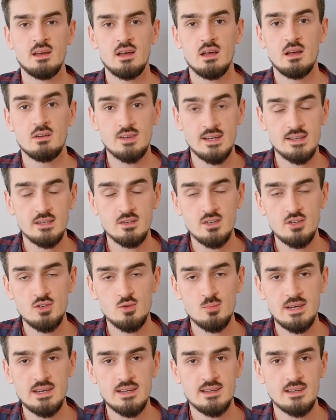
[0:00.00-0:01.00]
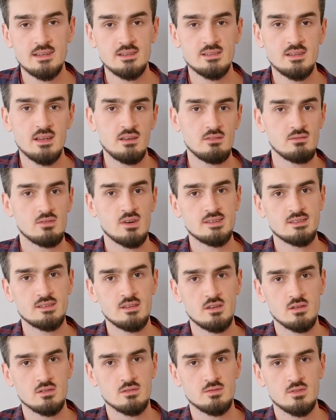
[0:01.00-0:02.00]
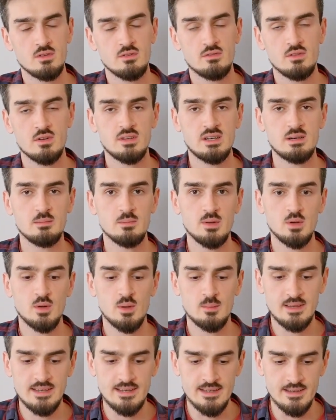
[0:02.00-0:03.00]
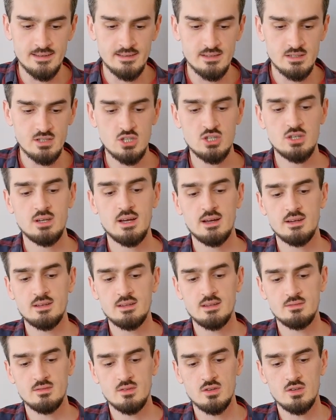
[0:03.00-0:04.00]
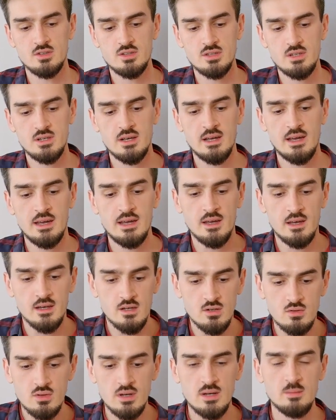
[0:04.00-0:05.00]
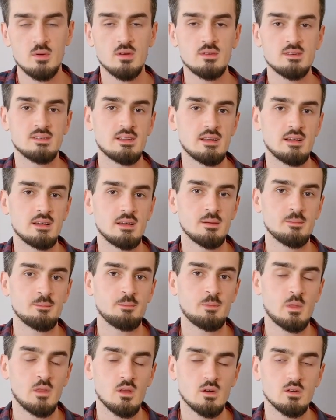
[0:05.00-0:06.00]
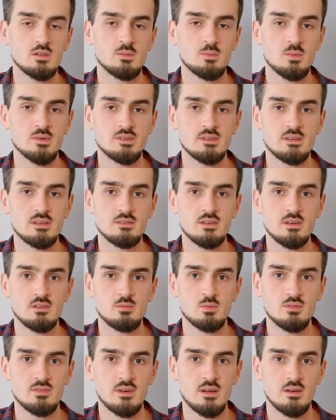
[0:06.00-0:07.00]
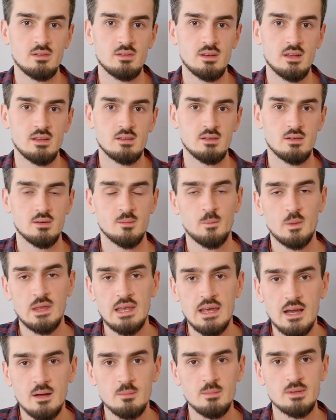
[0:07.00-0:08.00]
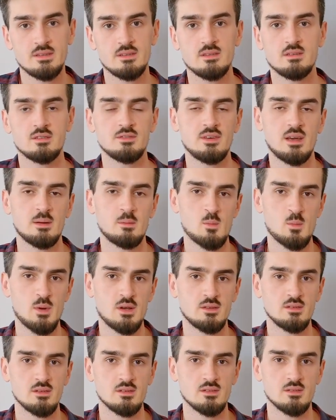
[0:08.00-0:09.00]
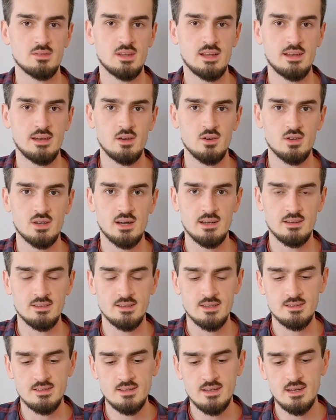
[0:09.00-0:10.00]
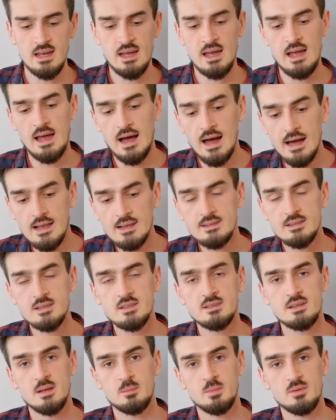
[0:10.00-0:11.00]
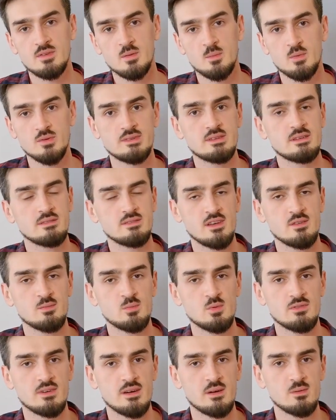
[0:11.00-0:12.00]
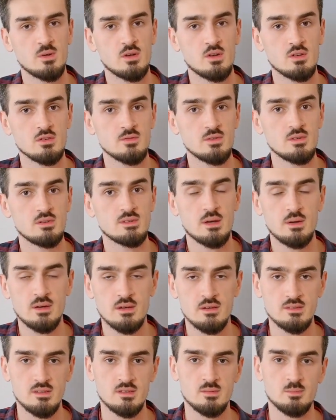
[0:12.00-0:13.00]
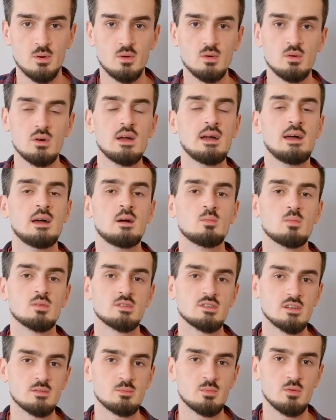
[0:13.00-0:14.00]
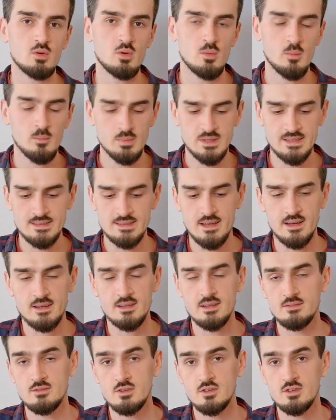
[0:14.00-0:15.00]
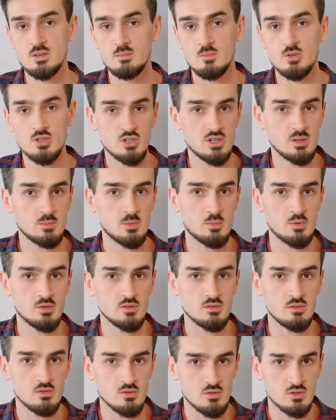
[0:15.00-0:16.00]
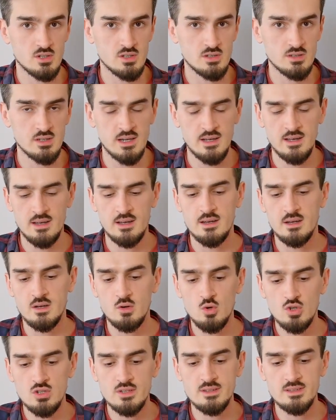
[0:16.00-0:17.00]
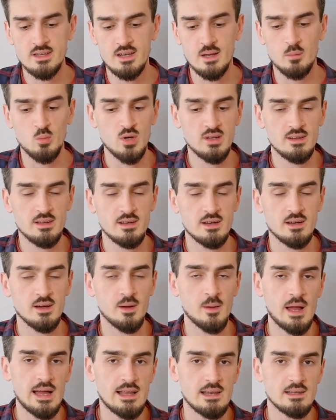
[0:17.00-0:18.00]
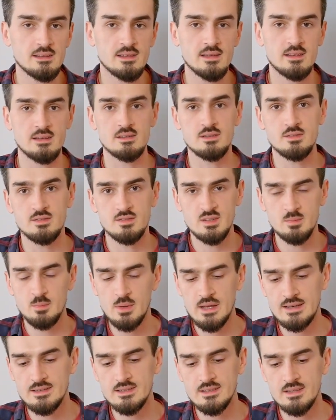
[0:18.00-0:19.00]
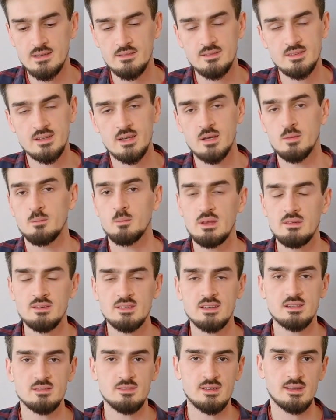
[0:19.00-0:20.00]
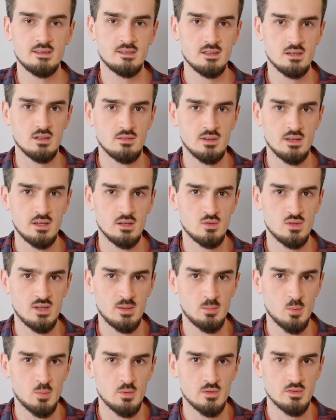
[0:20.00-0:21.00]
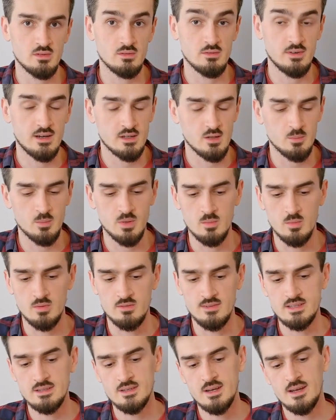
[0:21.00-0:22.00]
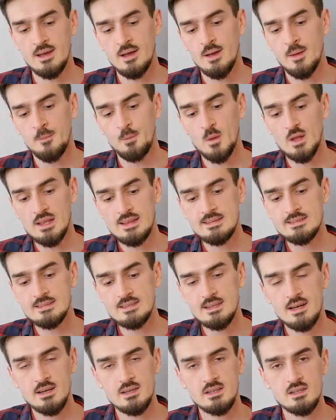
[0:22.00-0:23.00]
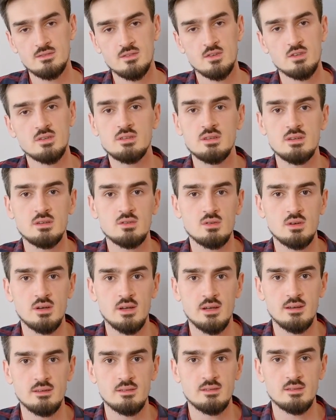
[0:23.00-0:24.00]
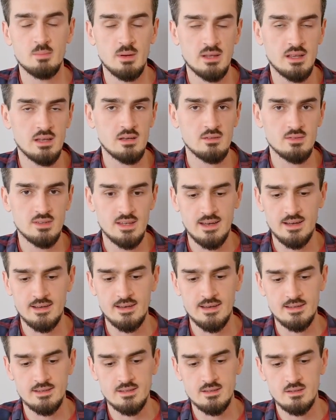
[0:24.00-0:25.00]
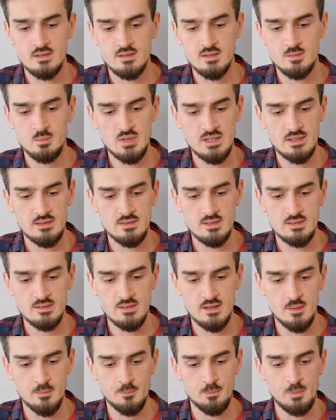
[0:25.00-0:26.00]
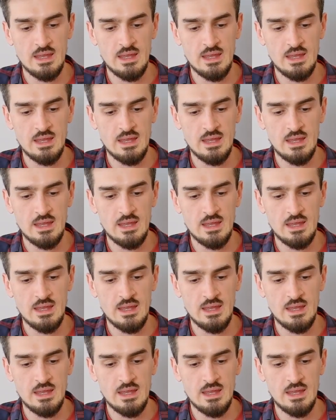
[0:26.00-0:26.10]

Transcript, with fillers: W kategorii numer jeden, czyli własny rozwój, wyodrębniłem takie trzy aktywności, które moim zdaniem dość pozytywnie wpływają na to, jak my się rozwijamy pracując w danej organizacji, ale też na pewno pozytywnie wpływają na rozwój całego zespołu, bo zespół przez te aktywności może się po prostu uczyć, uczyć się na błędach, ale też wspierać się nawzajem i wskazywać te zachowania, które po prostu warto promować. No i te trzy aktywności, które zbadałem w tej ankiecie, to jest przede wszystkim